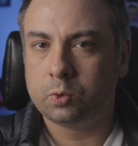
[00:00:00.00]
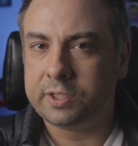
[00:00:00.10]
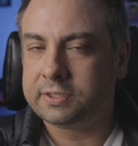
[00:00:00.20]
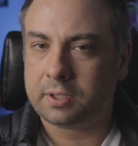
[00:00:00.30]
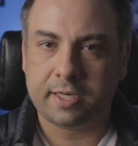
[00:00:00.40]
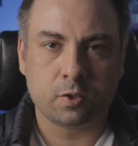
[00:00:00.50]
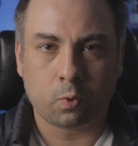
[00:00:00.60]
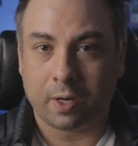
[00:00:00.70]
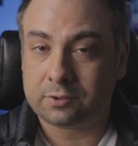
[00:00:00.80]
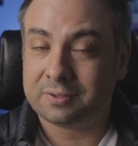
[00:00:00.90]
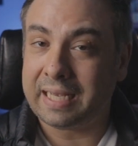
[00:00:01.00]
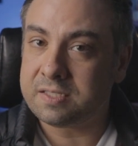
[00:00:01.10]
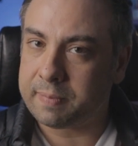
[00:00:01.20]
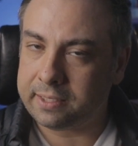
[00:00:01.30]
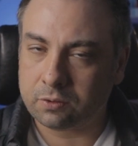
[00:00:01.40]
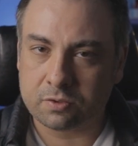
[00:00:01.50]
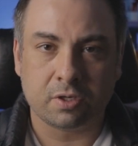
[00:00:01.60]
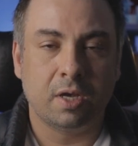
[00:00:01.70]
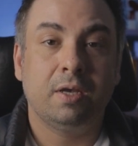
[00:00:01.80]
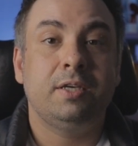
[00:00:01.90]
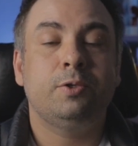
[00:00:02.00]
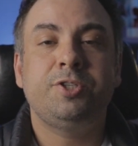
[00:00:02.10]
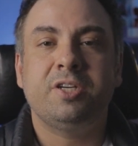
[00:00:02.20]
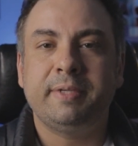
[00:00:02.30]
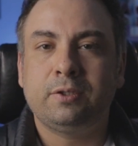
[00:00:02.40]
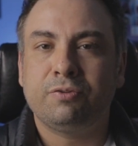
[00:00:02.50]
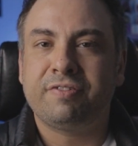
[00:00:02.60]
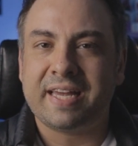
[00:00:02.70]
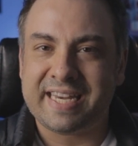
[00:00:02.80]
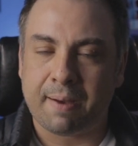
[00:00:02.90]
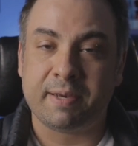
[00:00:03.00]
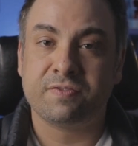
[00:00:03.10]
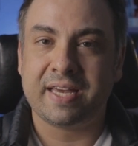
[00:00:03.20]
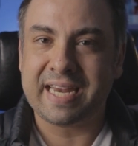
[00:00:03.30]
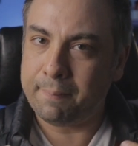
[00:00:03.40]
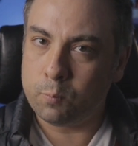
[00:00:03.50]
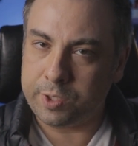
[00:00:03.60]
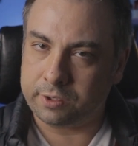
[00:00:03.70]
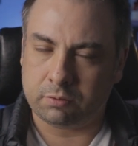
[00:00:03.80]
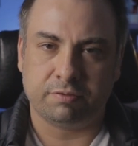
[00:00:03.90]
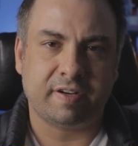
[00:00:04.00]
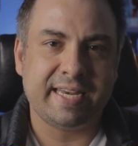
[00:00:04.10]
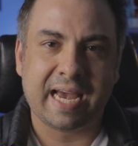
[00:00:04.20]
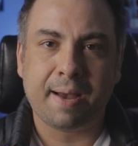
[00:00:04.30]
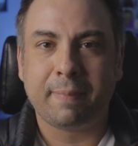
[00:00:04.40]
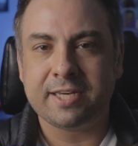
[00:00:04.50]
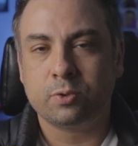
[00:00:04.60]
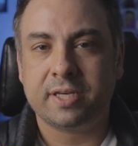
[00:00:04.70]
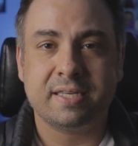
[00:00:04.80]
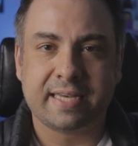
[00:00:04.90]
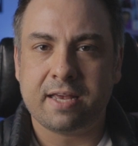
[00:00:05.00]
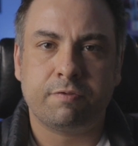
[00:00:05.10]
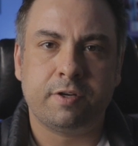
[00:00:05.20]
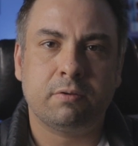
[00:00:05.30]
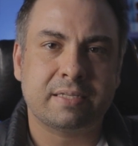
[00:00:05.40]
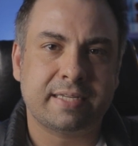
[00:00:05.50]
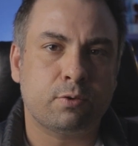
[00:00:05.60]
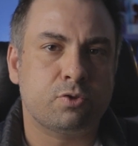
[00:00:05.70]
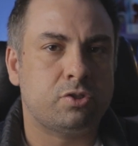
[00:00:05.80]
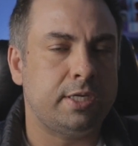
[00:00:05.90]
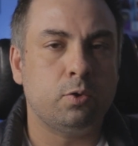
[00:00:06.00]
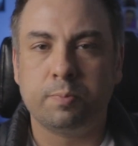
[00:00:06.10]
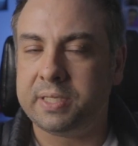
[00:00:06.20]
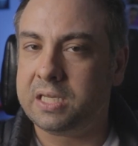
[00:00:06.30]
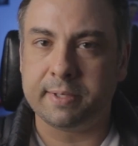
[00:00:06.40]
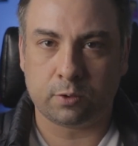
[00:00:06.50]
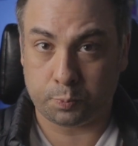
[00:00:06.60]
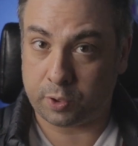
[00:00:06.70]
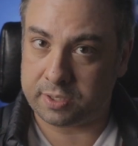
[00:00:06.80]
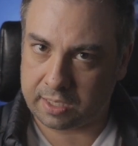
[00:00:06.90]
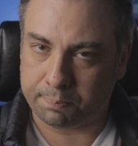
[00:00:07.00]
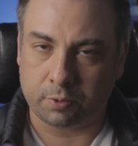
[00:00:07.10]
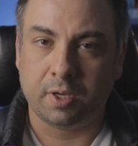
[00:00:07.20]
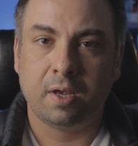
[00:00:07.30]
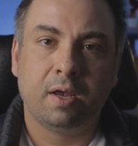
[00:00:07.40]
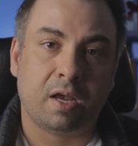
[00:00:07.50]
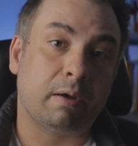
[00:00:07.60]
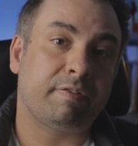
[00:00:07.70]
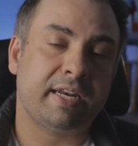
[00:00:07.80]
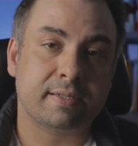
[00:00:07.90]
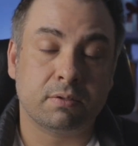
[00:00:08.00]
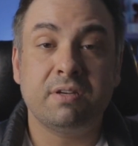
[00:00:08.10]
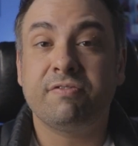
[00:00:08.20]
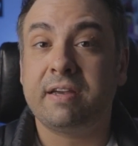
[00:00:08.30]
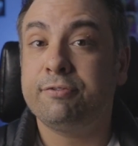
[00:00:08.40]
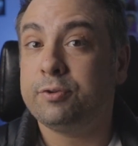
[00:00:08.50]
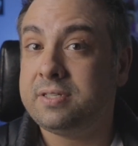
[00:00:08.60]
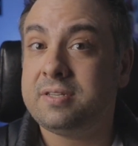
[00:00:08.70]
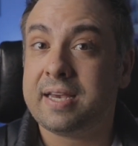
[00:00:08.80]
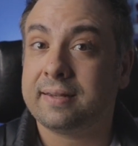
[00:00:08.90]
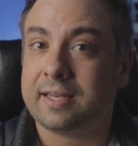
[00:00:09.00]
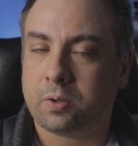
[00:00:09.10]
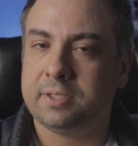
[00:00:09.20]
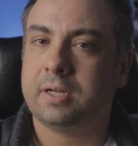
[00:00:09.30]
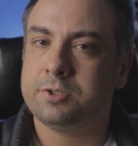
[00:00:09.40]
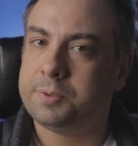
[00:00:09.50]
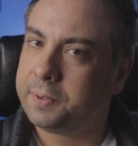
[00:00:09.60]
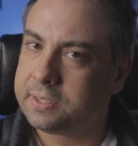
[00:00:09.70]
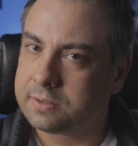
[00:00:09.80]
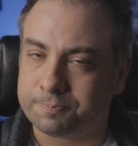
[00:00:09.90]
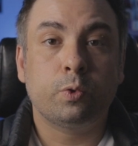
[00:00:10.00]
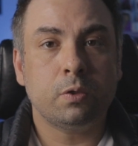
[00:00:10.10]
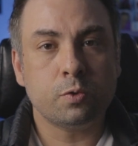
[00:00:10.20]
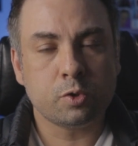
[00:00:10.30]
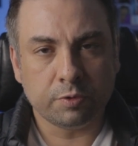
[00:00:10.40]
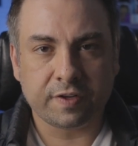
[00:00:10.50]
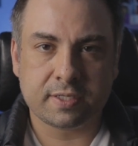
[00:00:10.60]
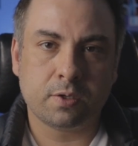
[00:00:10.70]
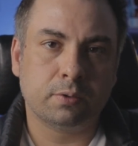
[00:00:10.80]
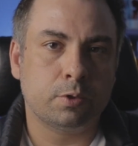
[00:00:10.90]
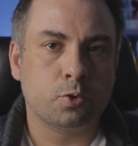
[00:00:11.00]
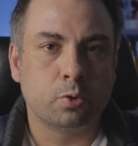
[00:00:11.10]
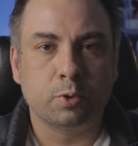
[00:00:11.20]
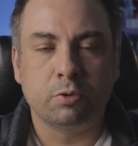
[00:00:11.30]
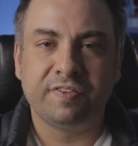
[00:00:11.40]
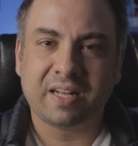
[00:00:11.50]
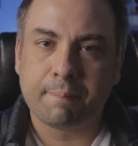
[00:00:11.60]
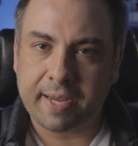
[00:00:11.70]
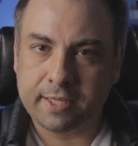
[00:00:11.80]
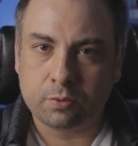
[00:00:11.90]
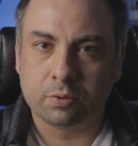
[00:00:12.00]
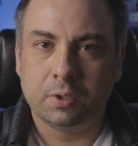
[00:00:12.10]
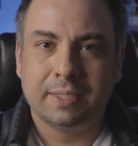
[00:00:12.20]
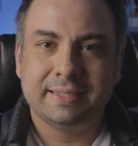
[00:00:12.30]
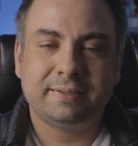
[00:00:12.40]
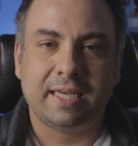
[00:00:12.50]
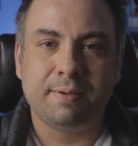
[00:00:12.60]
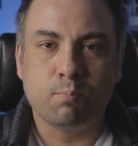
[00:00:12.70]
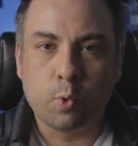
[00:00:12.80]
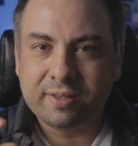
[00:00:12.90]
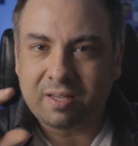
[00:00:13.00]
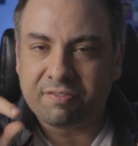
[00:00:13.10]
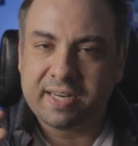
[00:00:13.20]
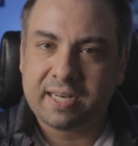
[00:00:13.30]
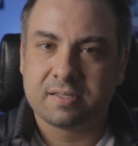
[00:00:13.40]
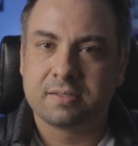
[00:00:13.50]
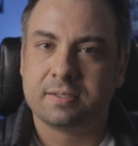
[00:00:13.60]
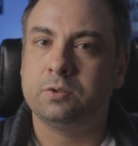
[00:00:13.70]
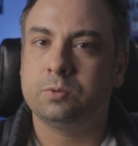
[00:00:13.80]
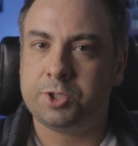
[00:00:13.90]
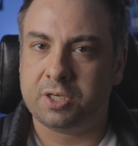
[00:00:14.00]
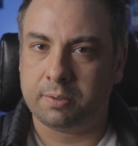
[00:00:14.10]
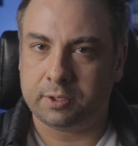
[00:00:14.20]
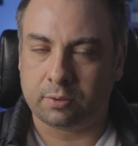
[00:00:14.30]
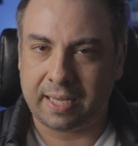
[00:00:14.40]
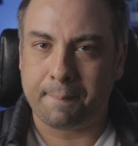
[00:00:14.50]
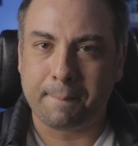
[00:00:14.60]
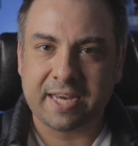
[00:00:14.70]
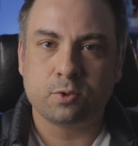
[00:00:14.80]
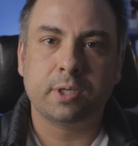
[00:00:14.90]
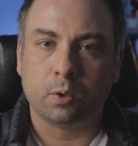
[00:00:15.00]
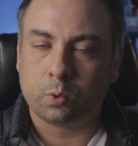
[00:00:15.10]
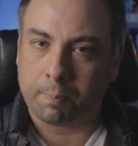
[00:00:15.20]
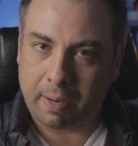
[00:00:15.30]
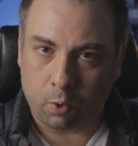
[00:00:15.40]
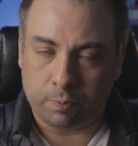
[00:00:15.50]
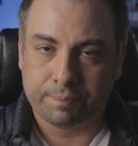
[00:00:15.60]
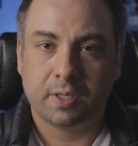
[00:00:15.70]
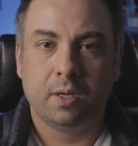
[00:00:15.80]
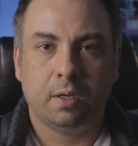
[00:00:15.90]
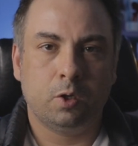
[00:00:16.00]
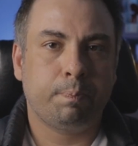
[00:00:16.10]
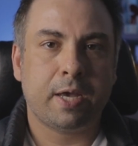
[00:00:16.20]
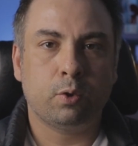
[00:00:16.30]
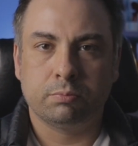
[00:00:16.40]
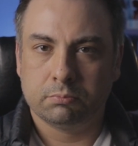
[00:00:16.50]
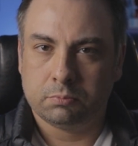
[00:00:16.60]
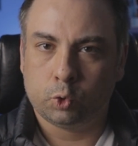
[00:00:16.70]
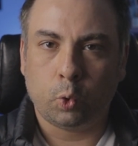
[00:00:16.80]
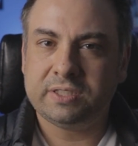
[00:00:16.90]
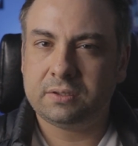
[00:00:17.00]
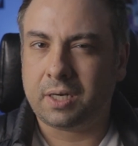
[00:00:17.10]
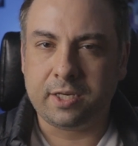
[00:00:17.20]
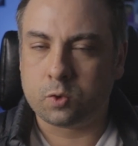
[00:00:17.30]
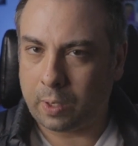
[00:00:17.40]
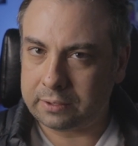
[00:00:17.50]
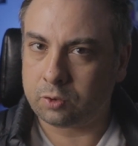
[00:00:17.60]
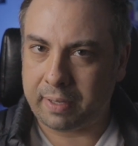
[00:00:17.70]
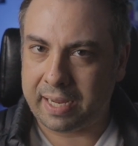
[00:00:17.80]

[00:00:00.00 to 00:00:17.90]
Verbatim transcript: 2, 3, 4, 10 metros e o diâmetro variar, mas variar muito, variar mais do que 0,05 milímetros, por exemplo. É uma variação que vai influenciar na qualidade de impressão. O que eu costumo fazer quando eu descubro que o filamento tem muita variação no diâmetro, né? mais do que o normal? Eu pego 2, 3, 4